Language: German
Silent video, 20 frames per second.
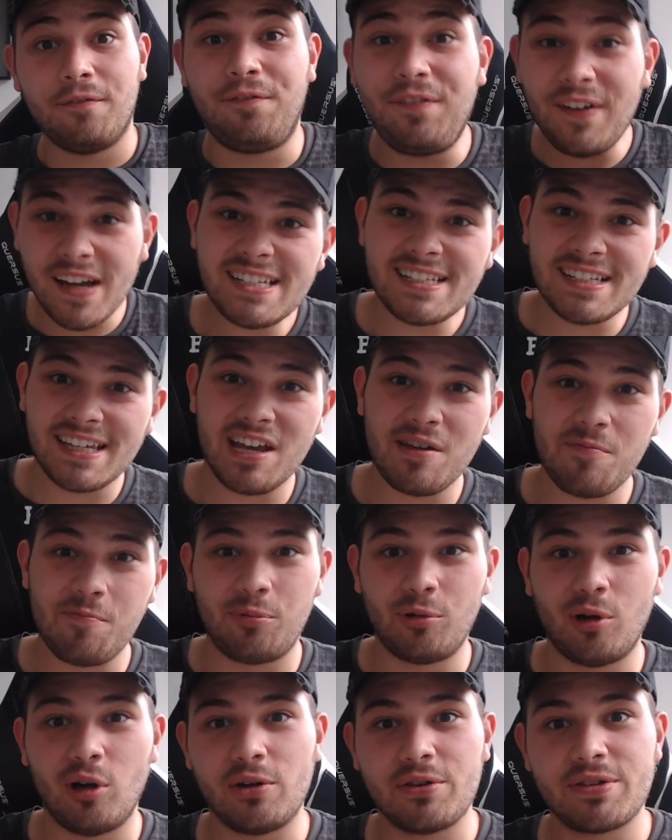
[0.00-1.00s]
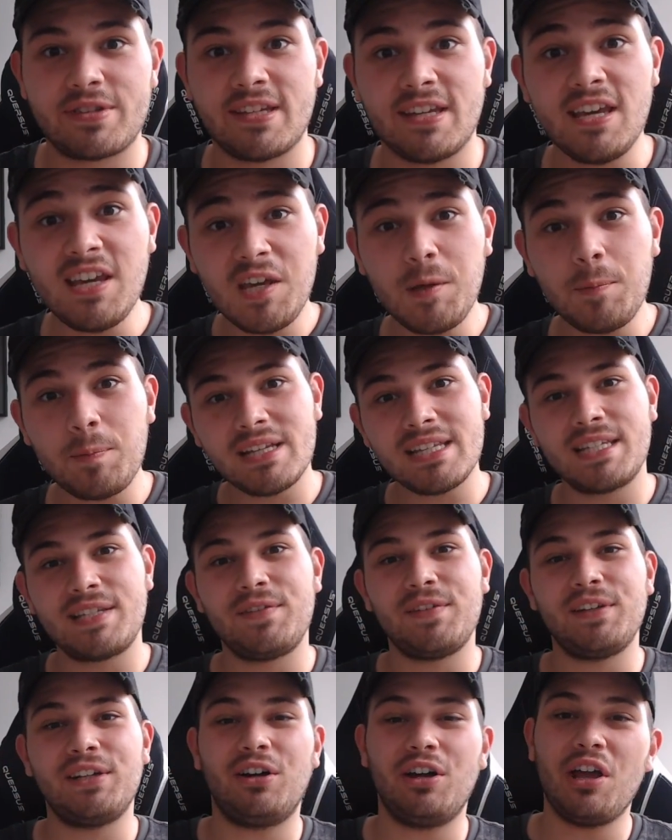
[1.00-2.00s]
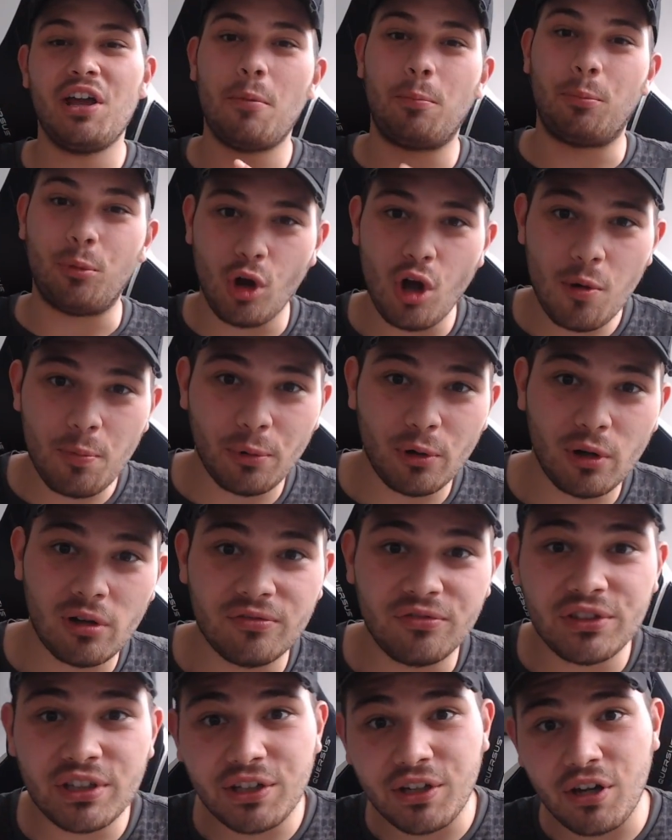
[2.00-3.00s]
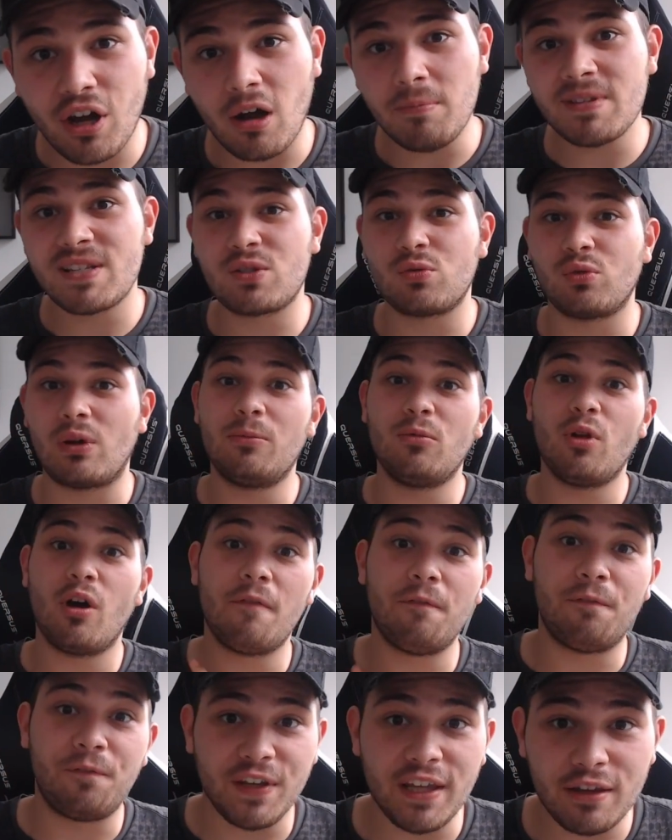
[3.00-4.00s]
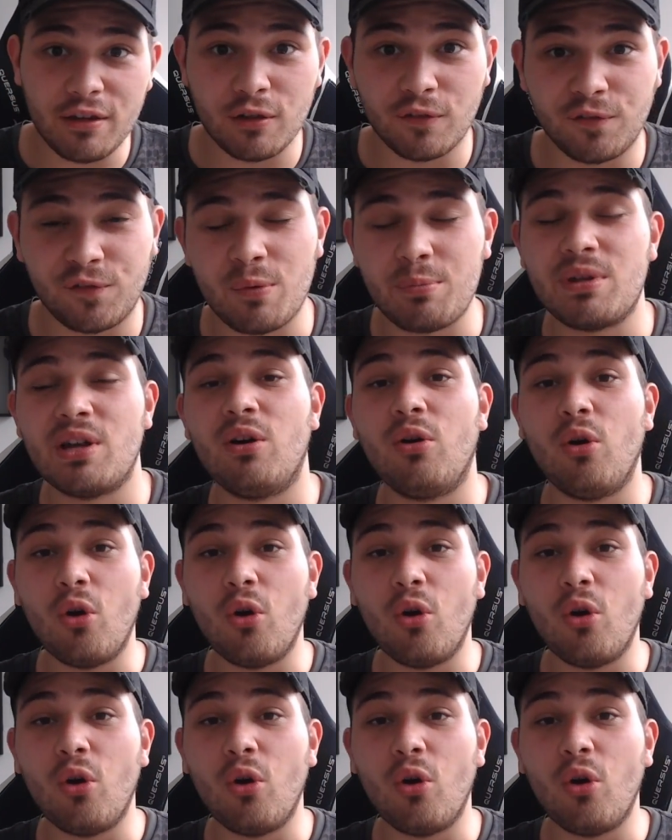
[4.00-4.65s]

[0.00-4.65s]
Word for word: Was geht, Bros? Ich bin's wieder, euer Brawl Bro und willkommen zu einem neuen Video von mir.